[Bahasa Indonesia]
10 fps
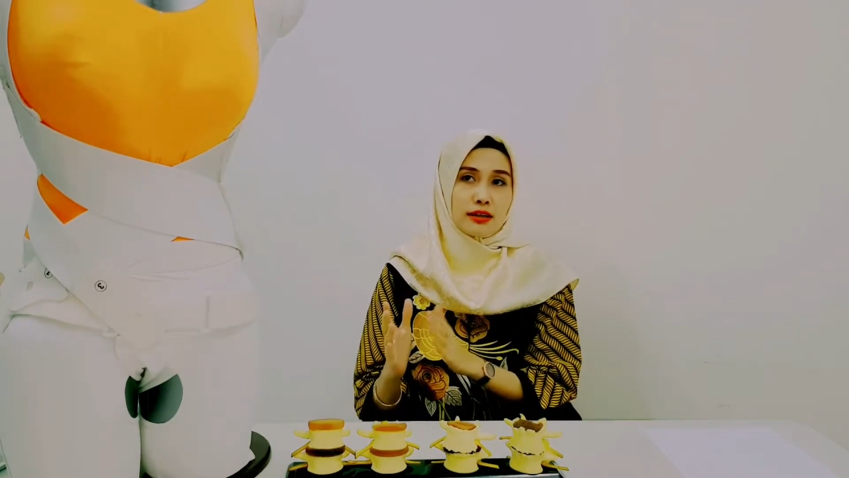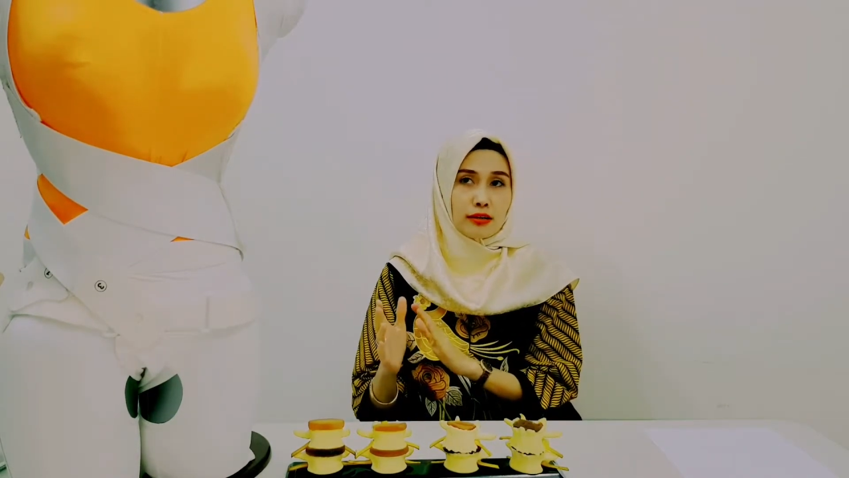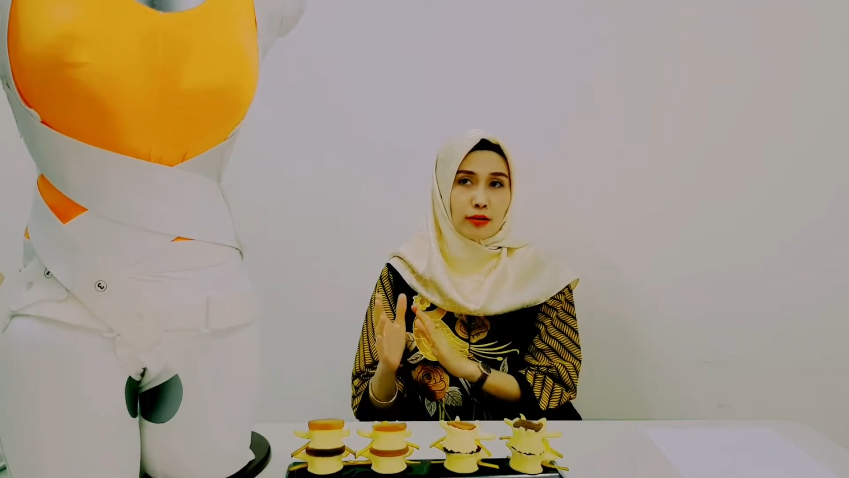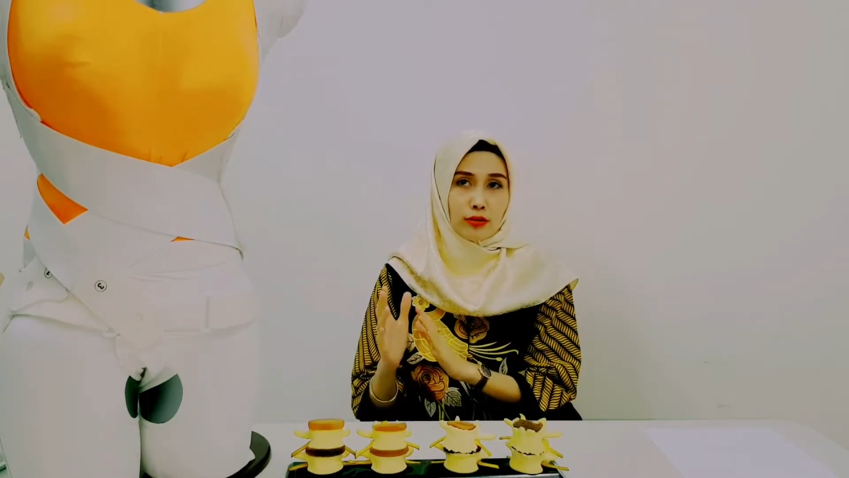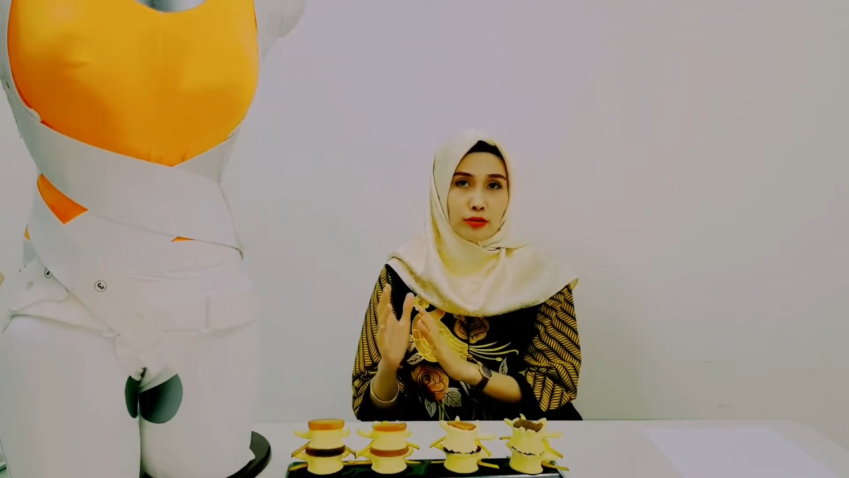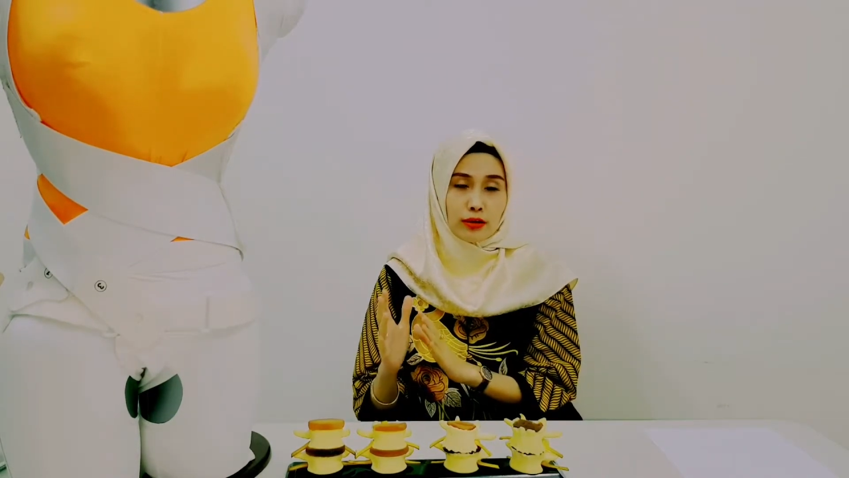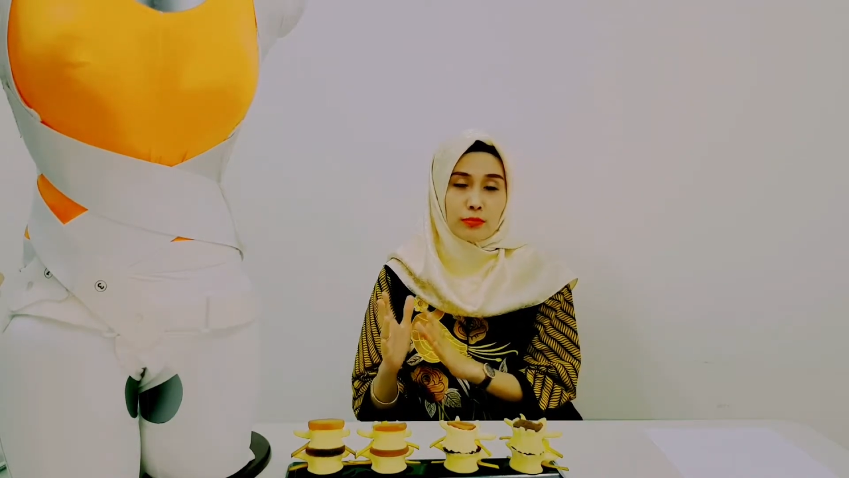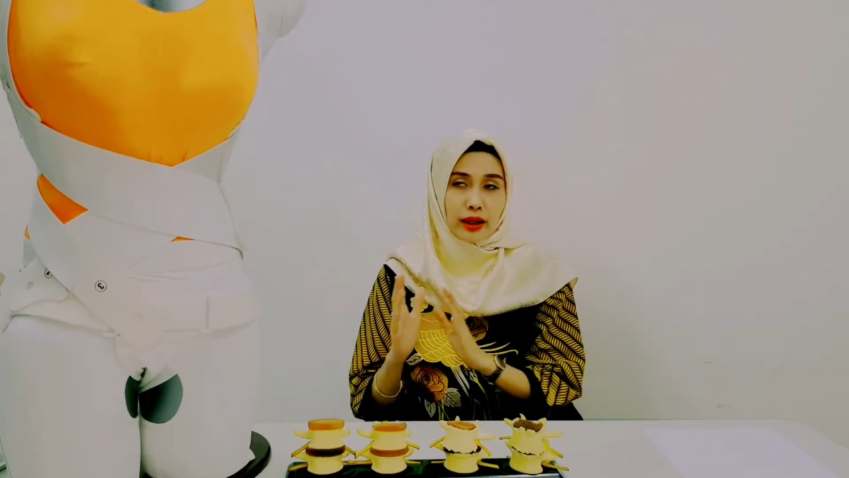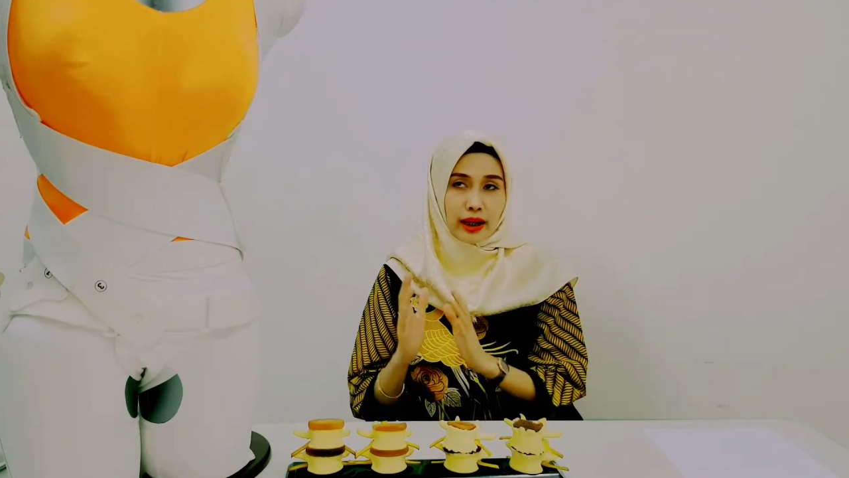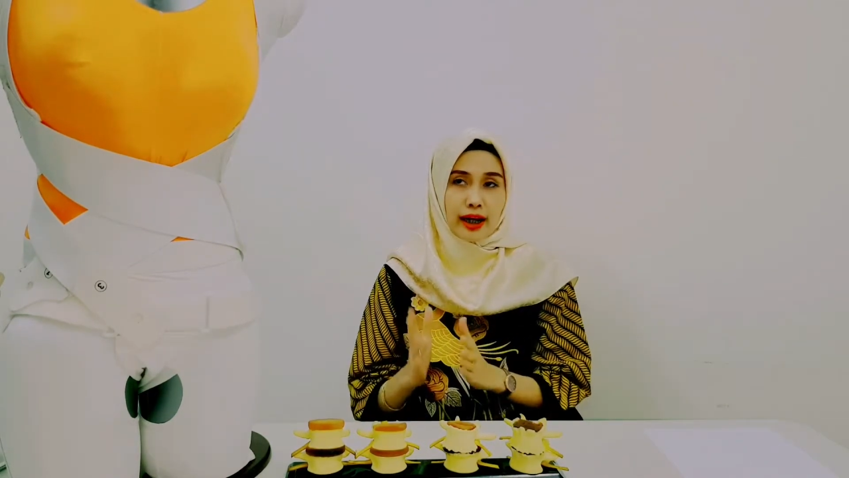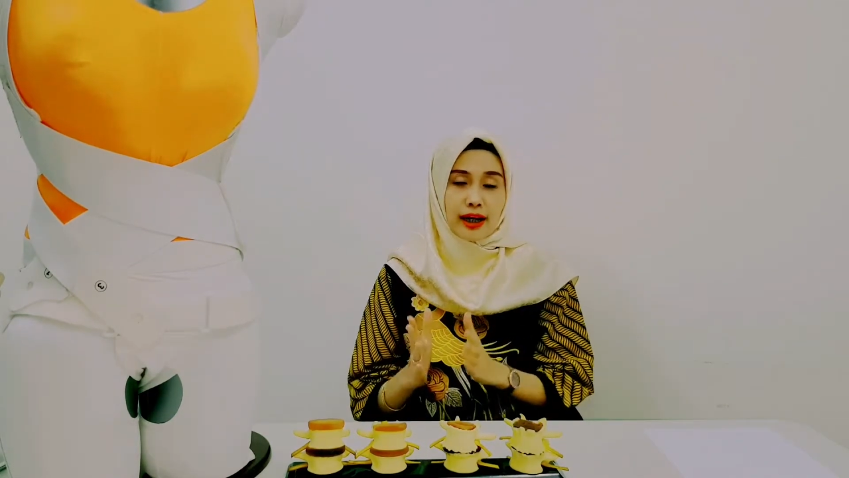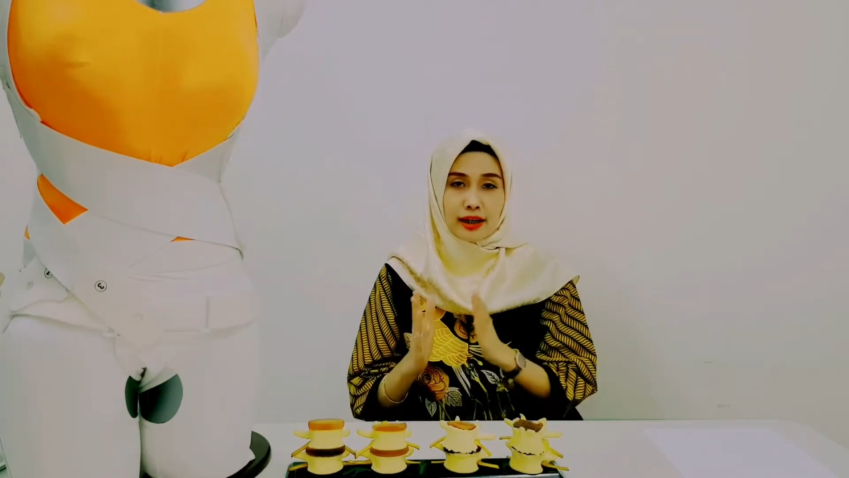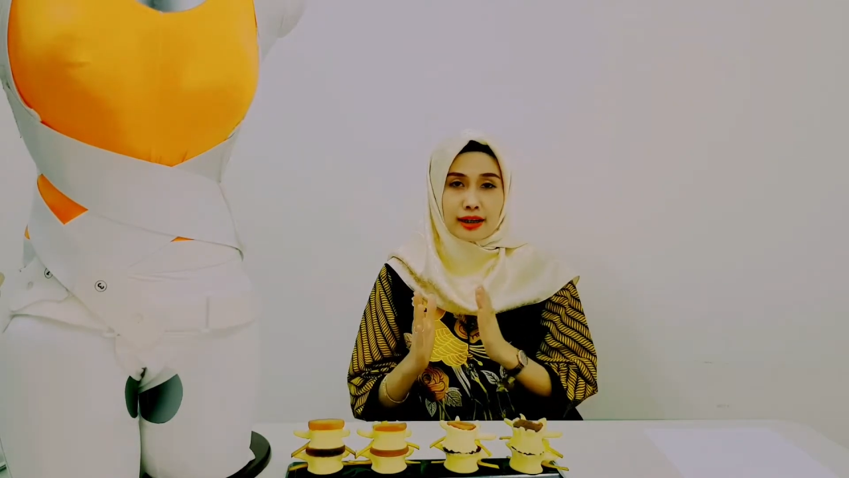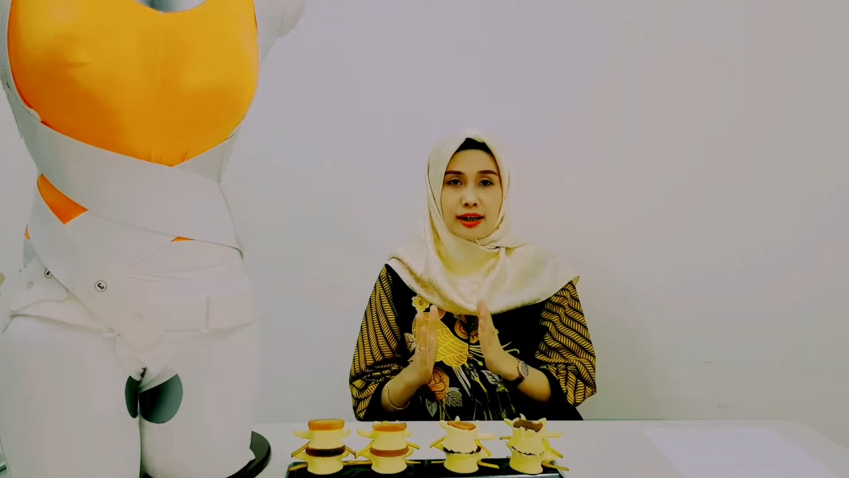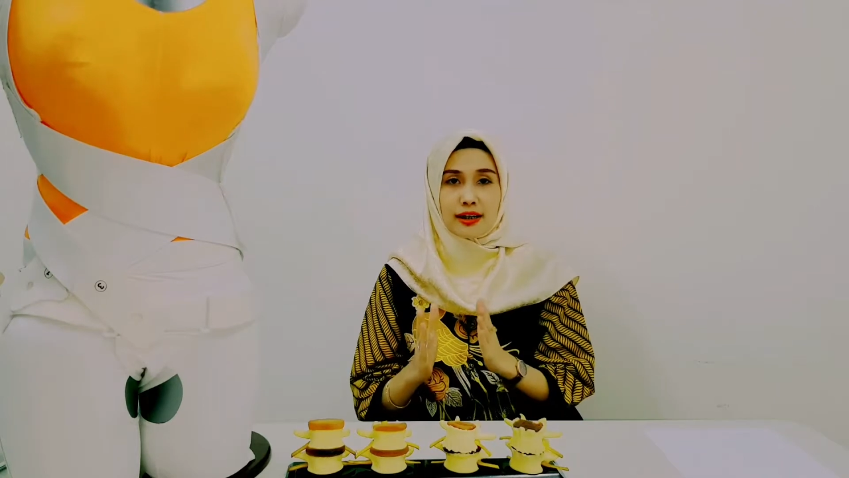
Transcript: terkontrol mereka akhirnya